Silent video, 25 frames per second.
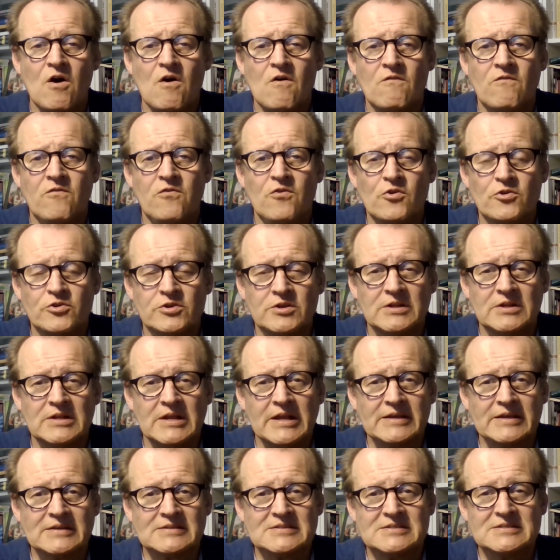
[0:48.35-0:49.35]

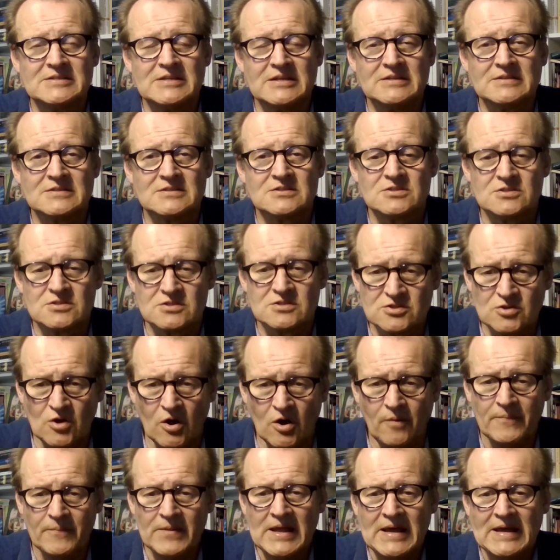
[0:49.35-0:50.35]
Flüchtlingsdienst.
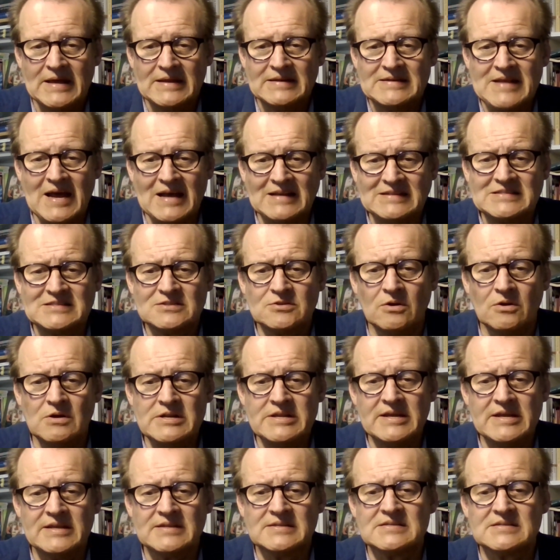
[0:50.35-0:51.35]
So, das
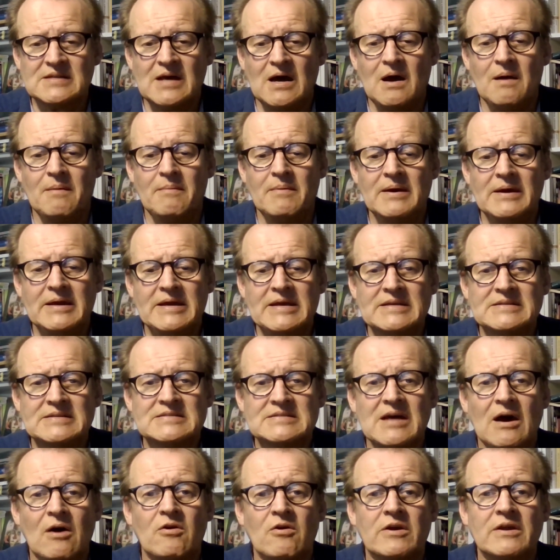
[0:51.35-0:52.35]
soll jetzt aber
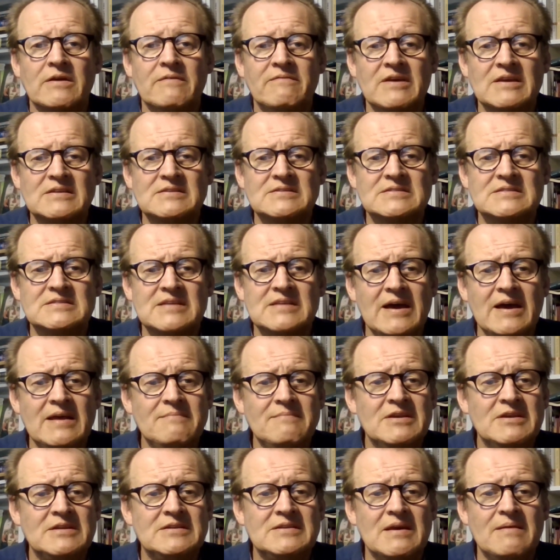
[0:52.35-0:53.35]
es auch gewesen sein
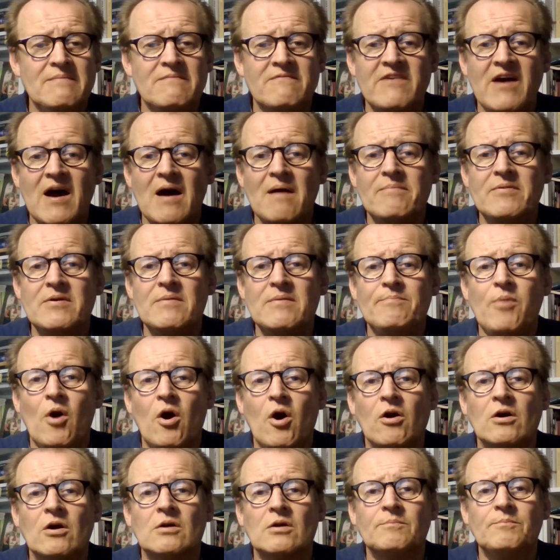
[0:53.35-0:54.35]
mit dem
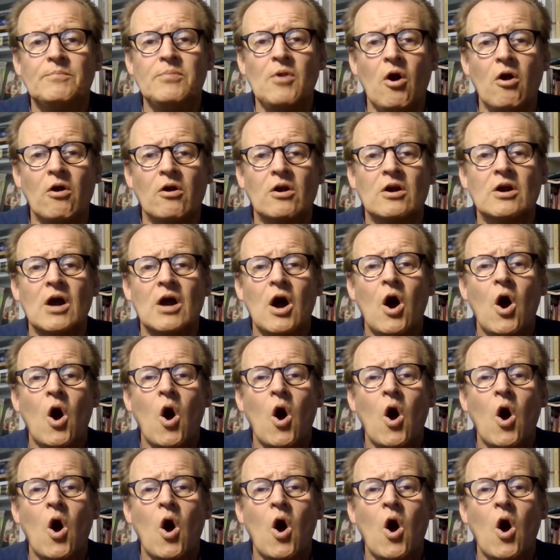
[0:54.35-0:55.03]
Werbeblock.